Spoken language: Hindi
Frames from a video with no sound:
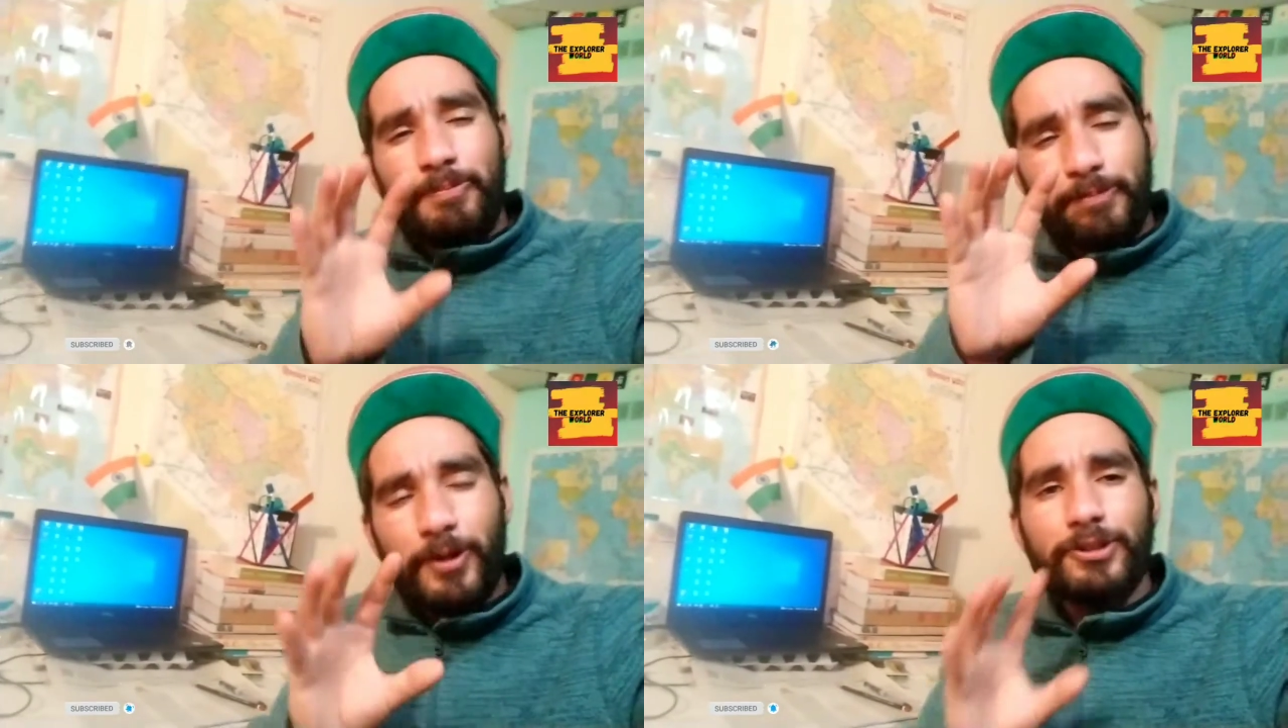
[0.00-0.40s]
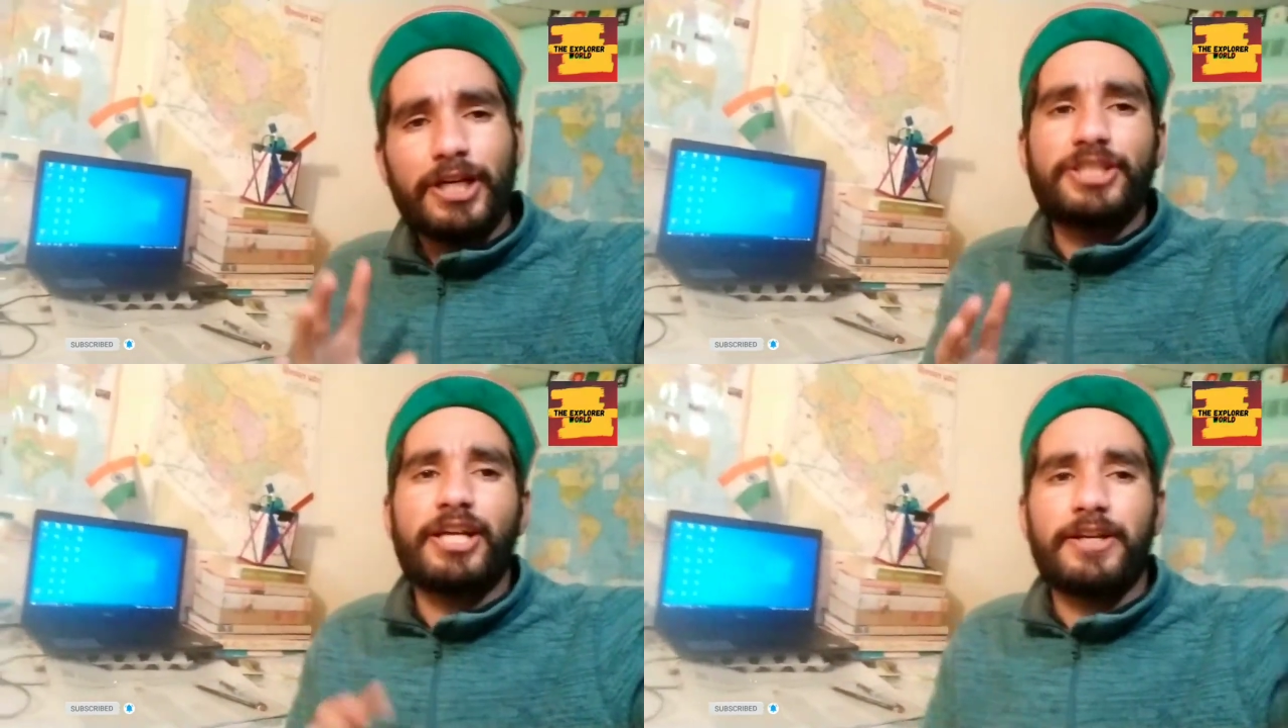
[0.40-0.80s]
बहुत
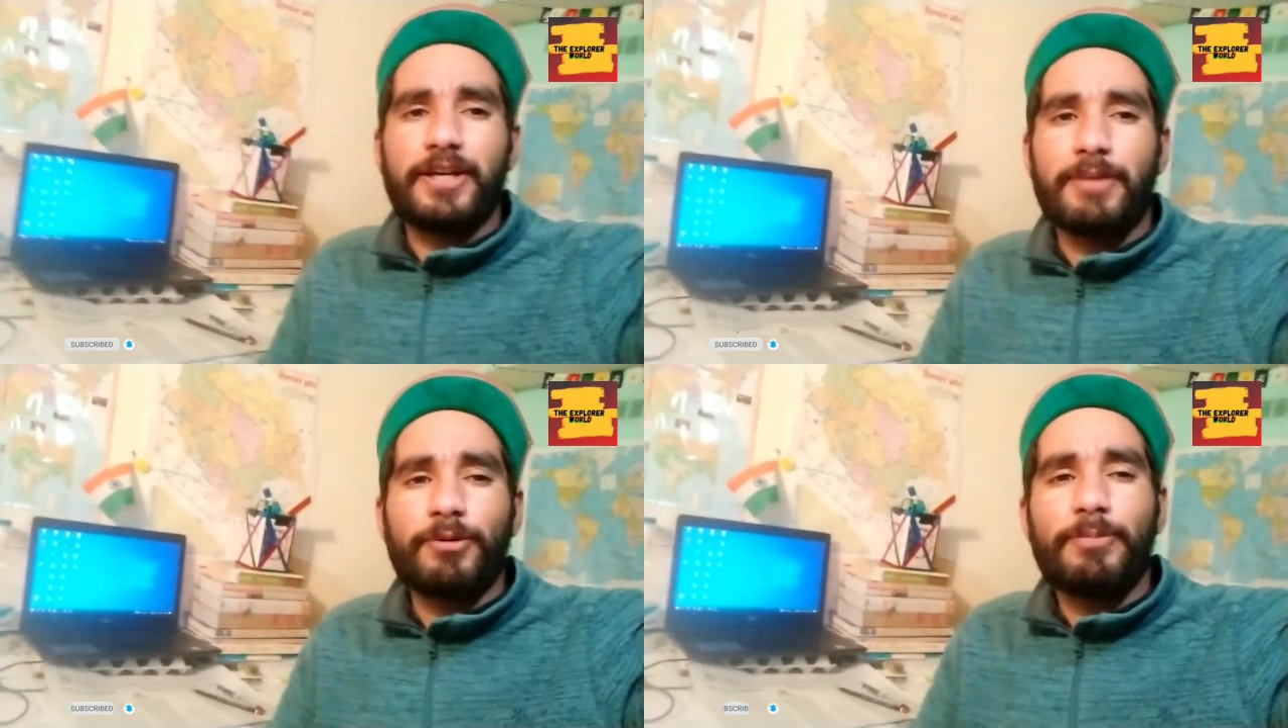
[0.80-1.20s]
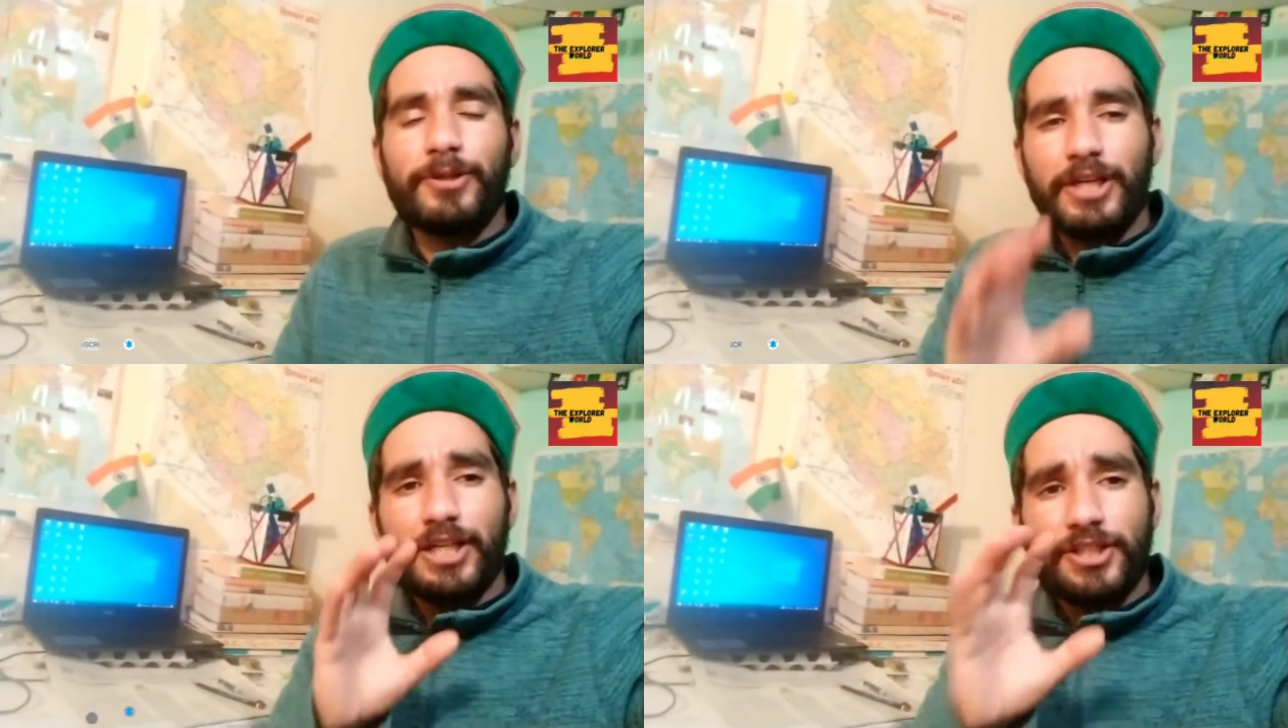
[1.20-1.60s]
अच्छा लगेगा आपको
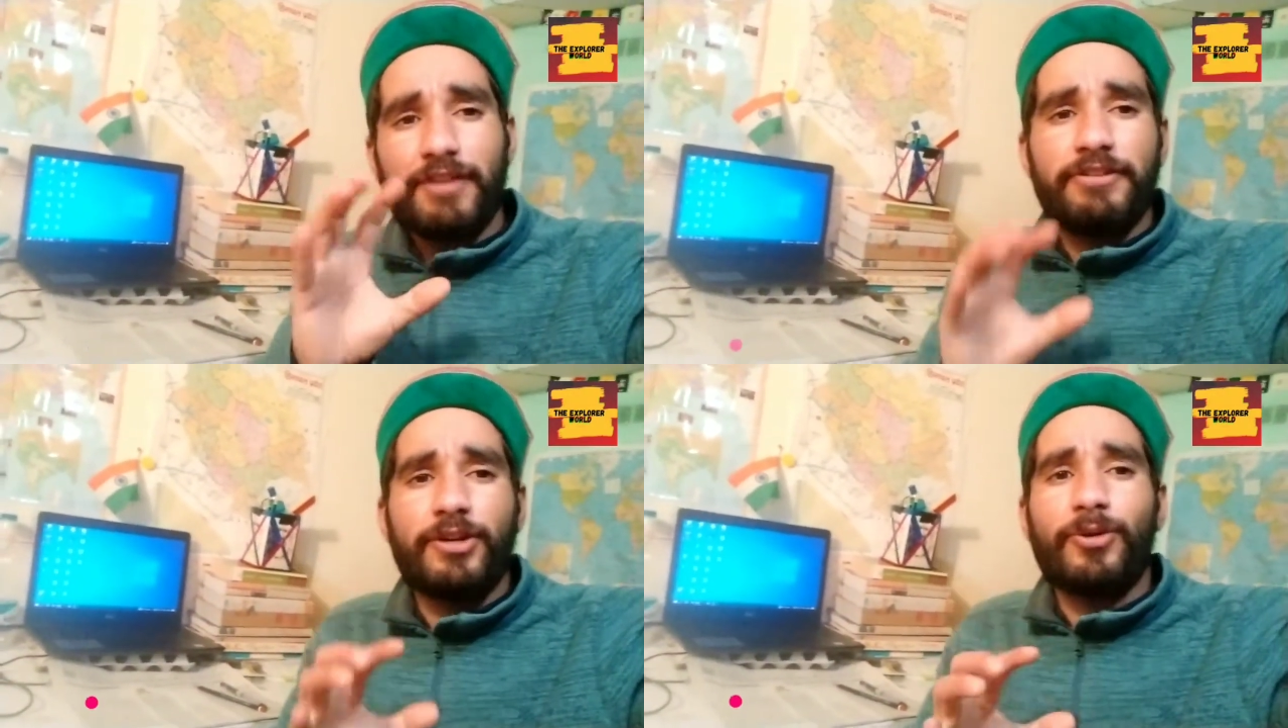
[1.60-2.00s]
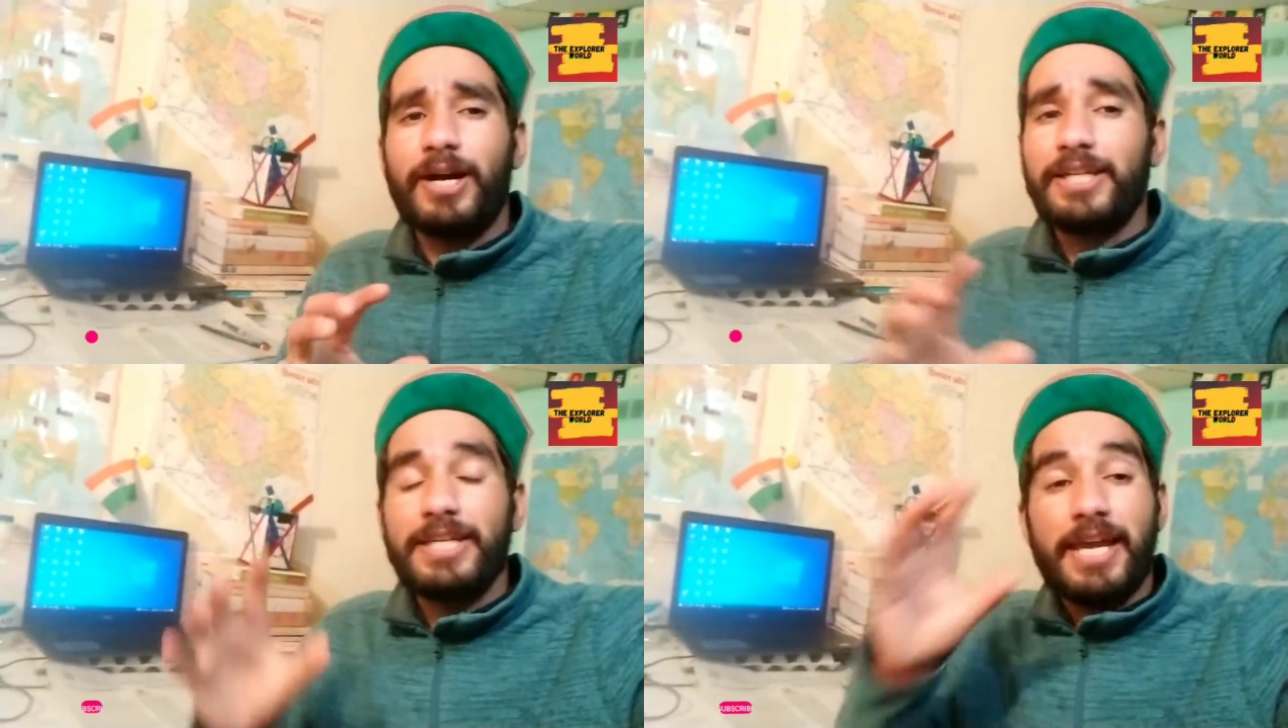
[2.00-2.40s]
बहुत अच्छा फील
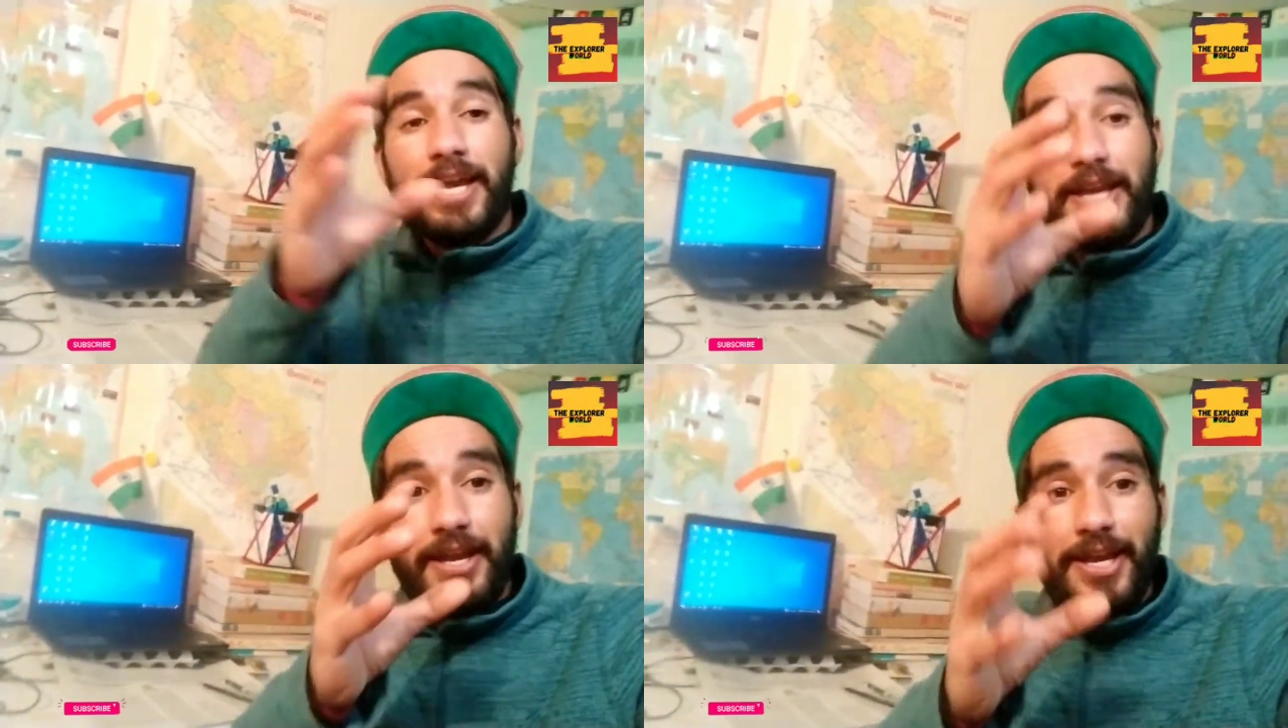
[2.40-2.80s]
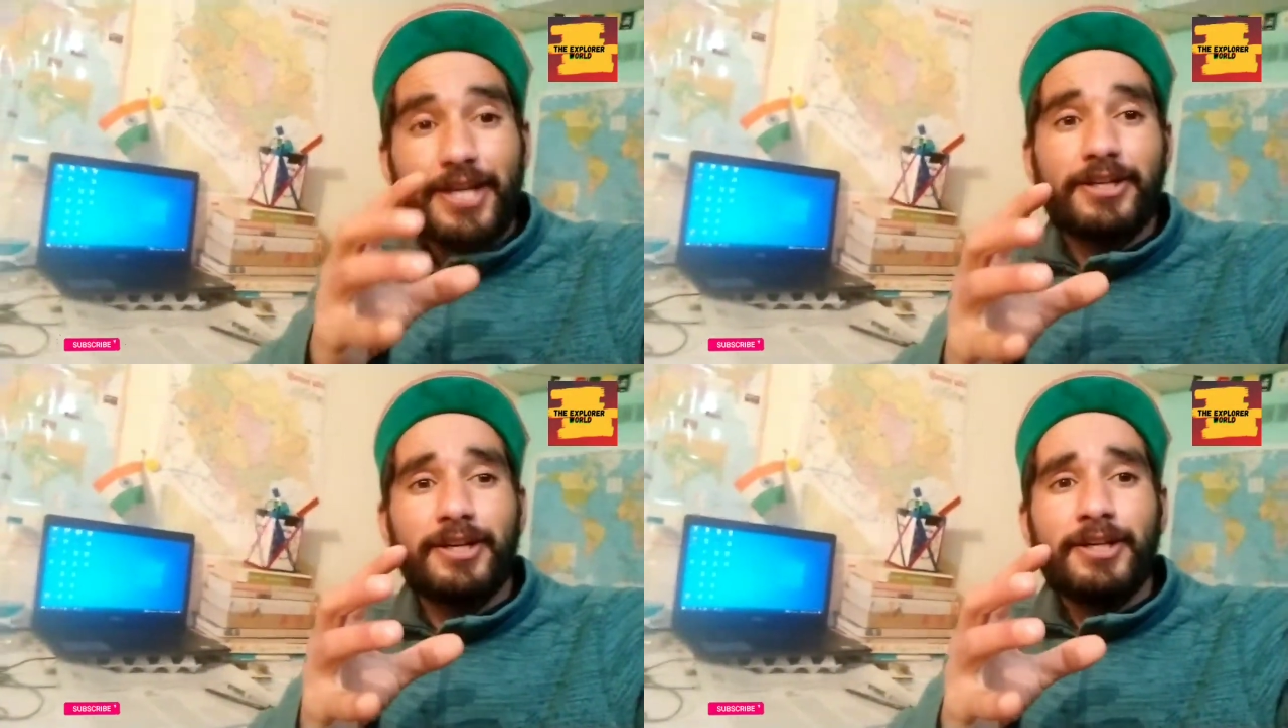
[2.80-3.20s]
होगा कि
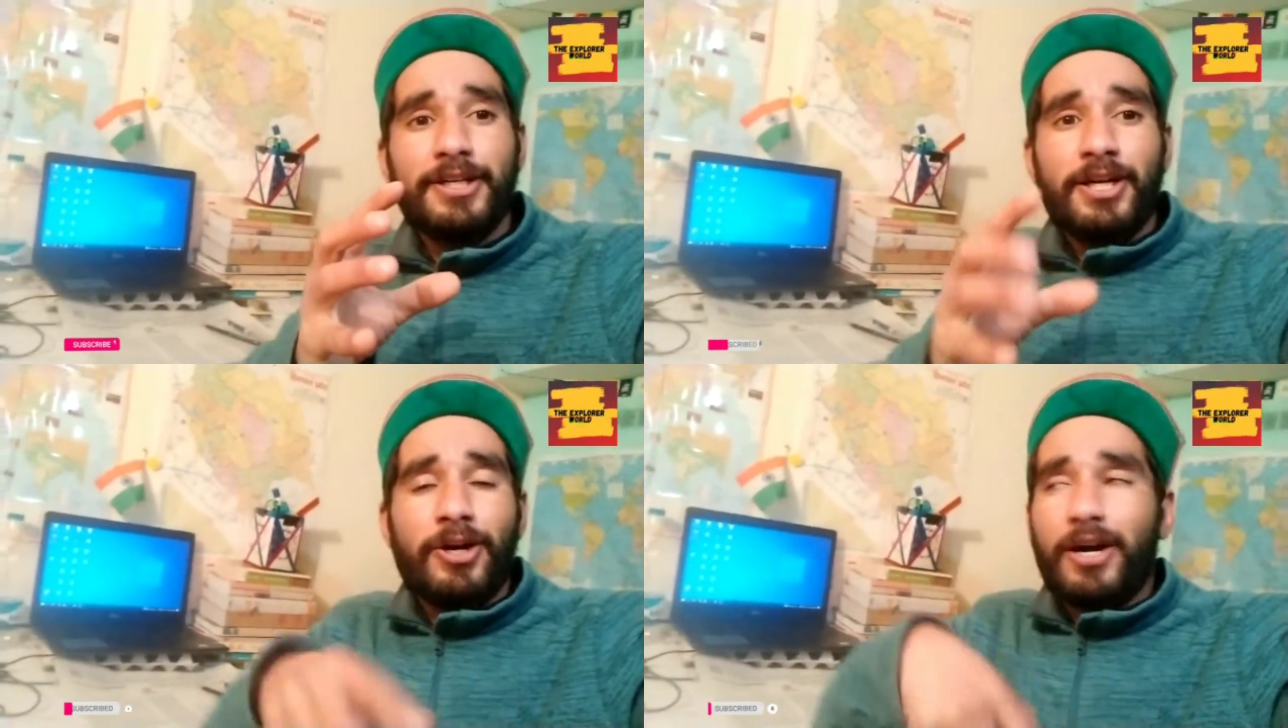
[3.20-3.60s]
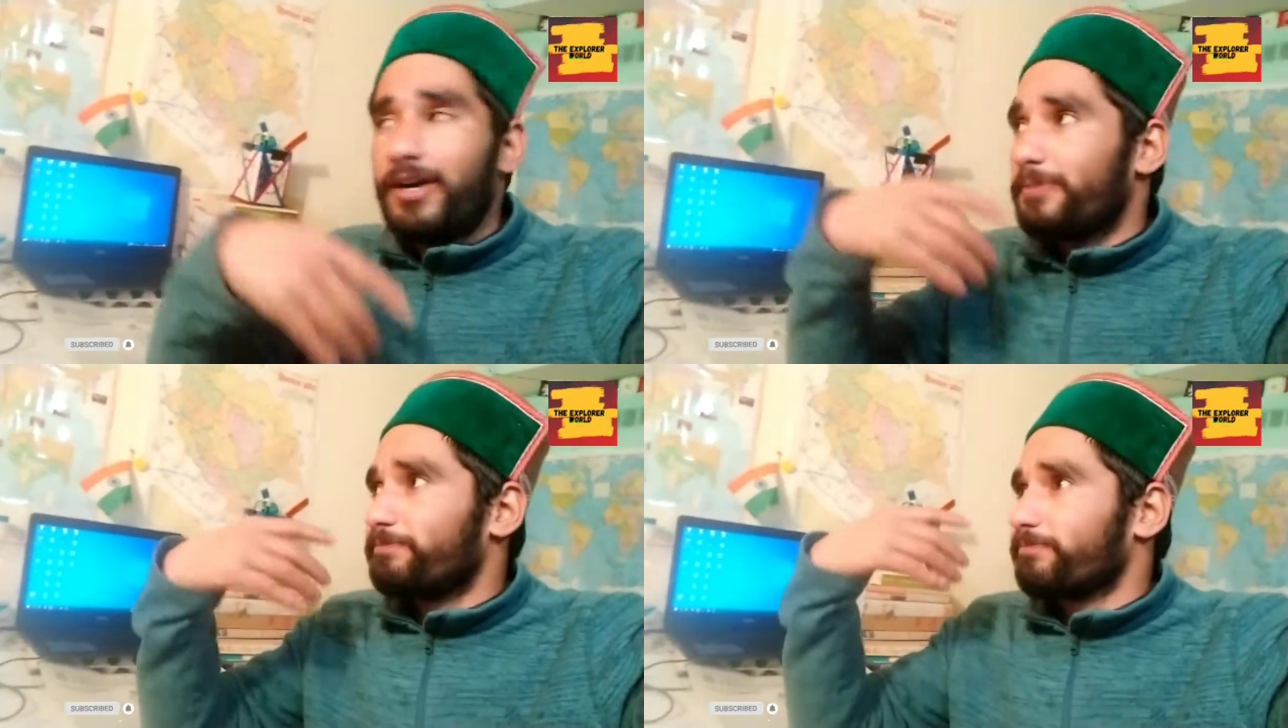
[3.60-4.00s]
एक आ,